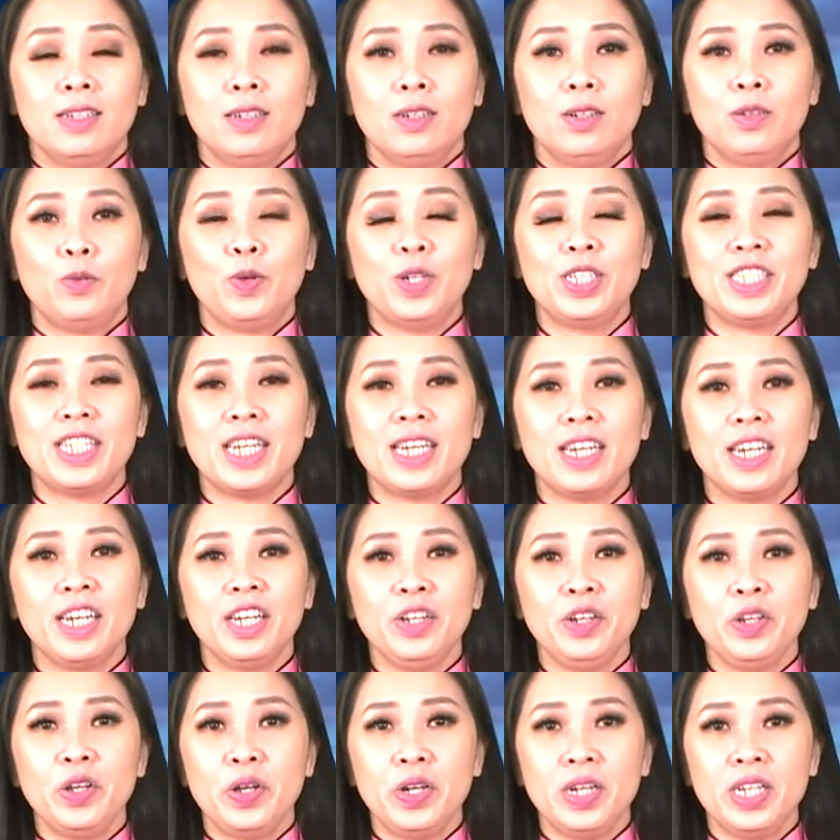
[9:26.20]
Quay sang
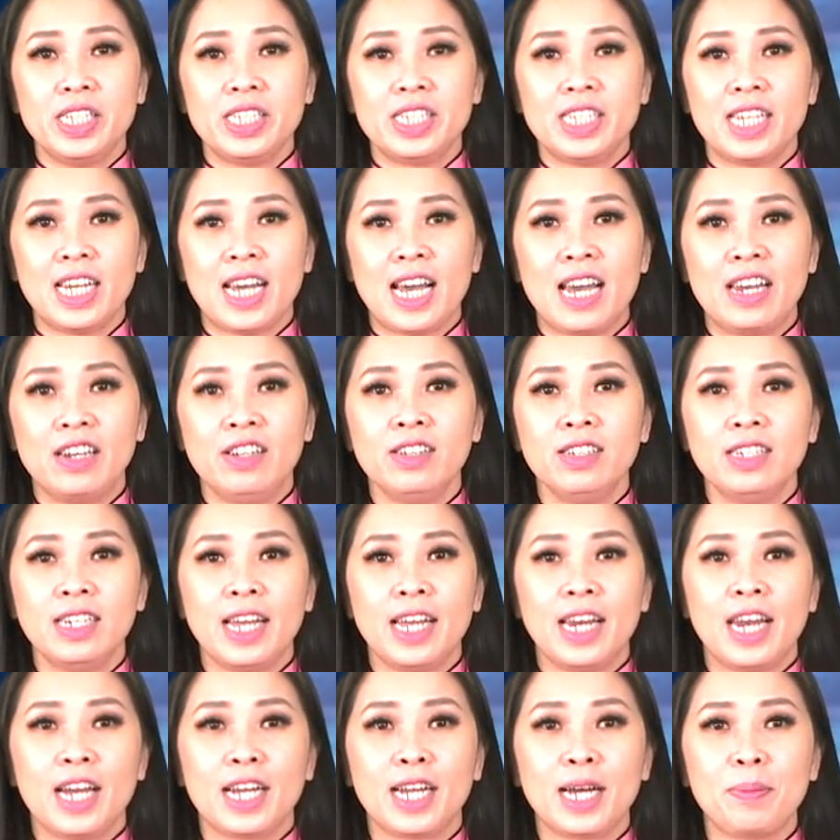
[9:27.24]
Indonesia, nước này
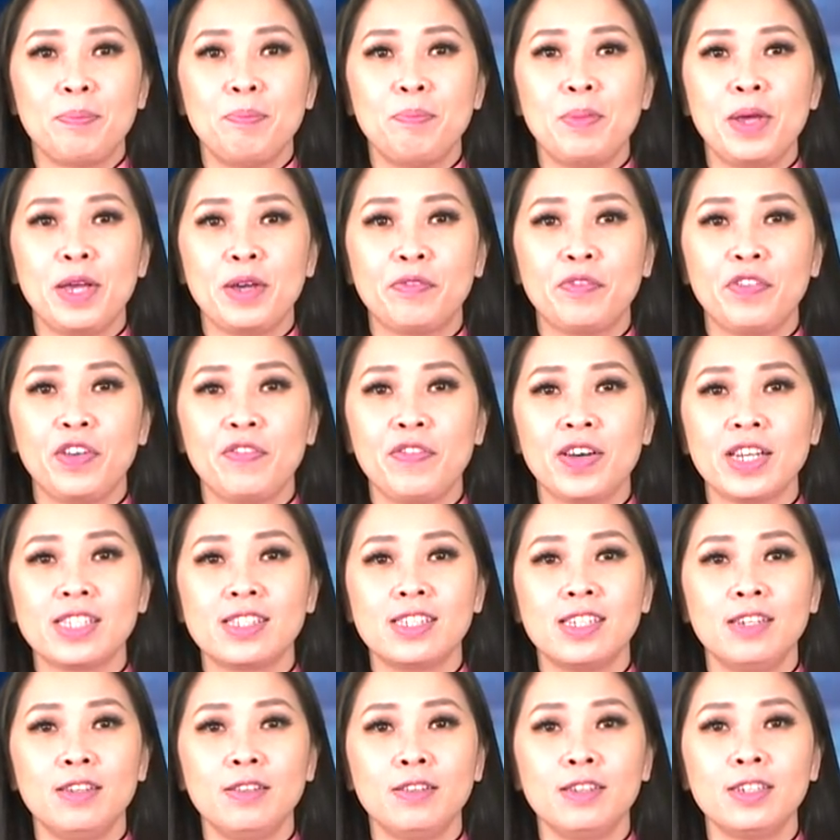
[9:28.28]
đã cấp miễn phí
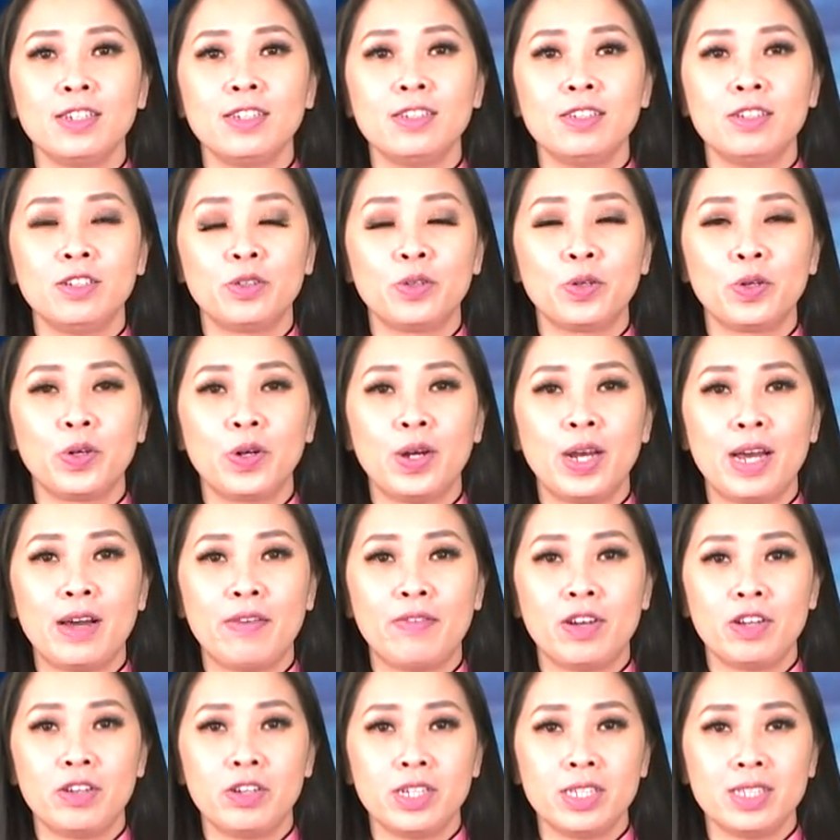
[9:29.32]
vaccine ngừa
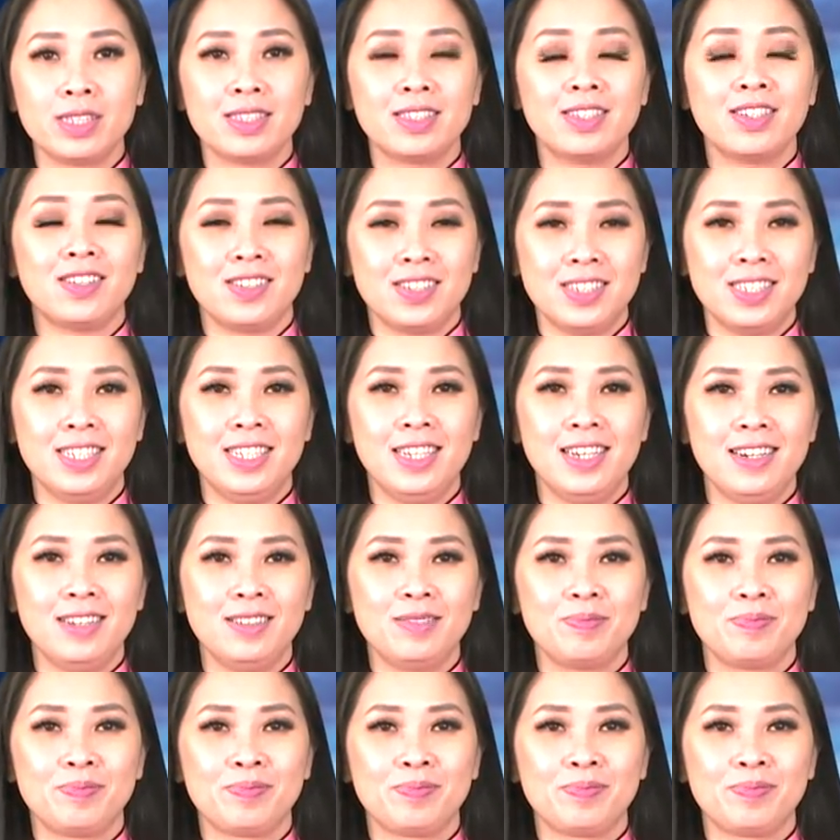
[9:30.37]
coronavirus cho người dân.